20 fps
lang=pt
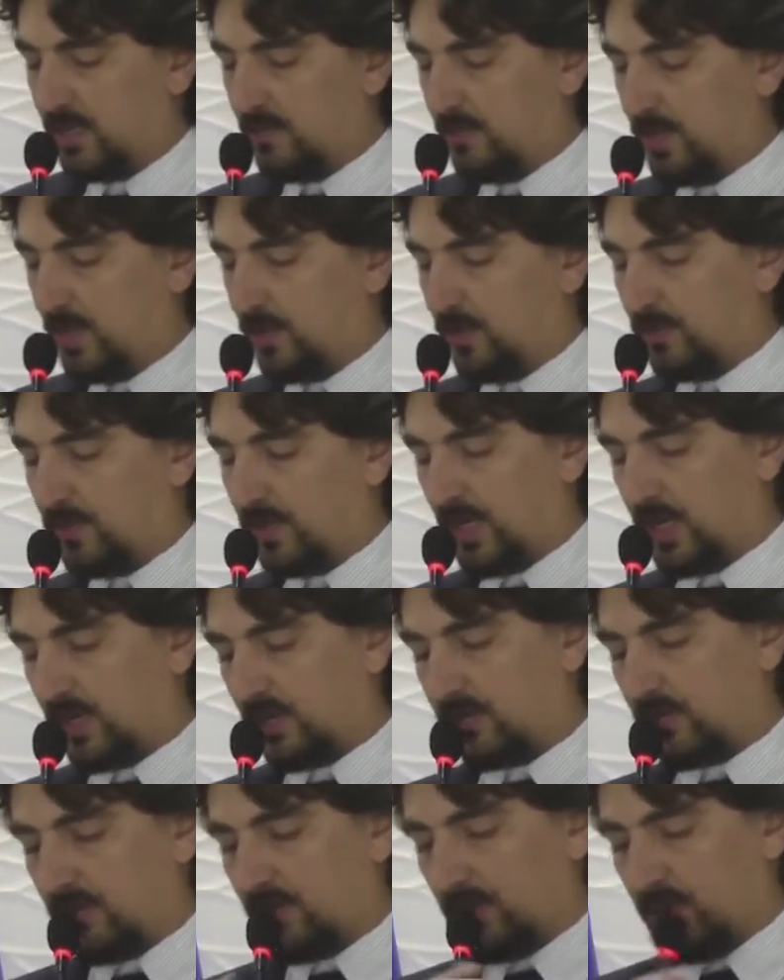Milho
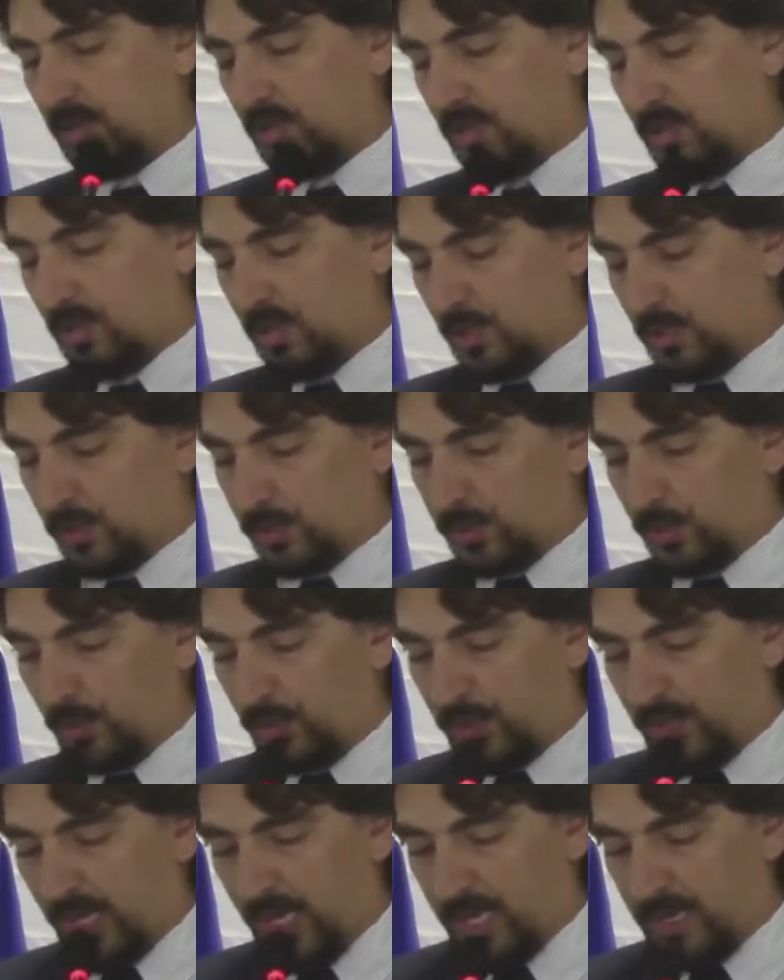Branco,
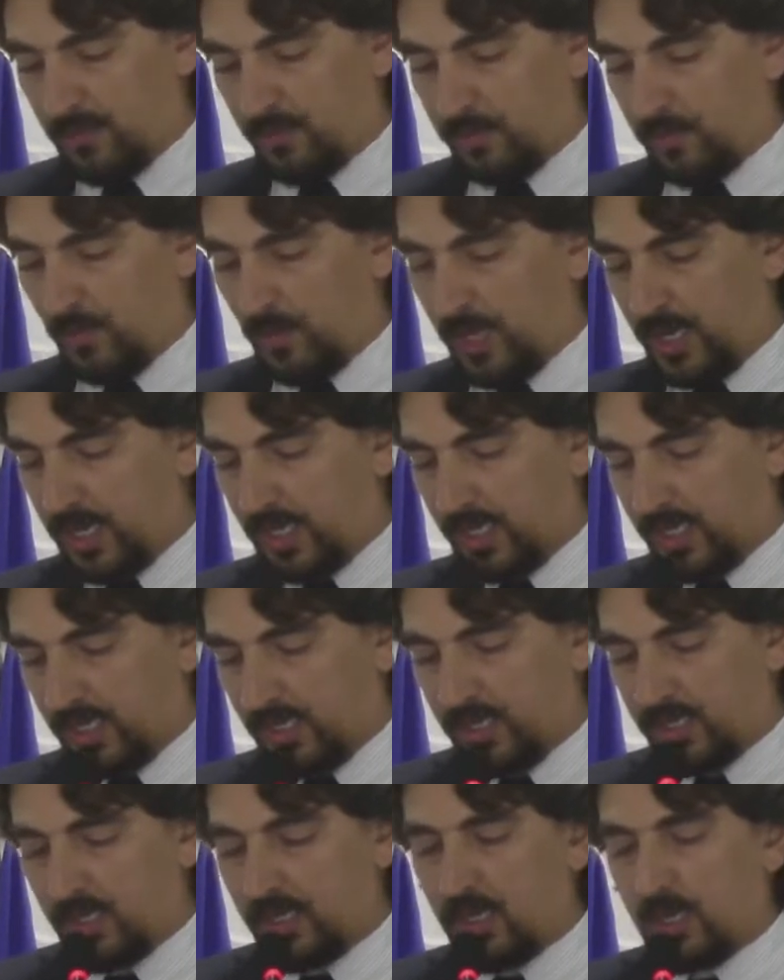Sudré e Poeira.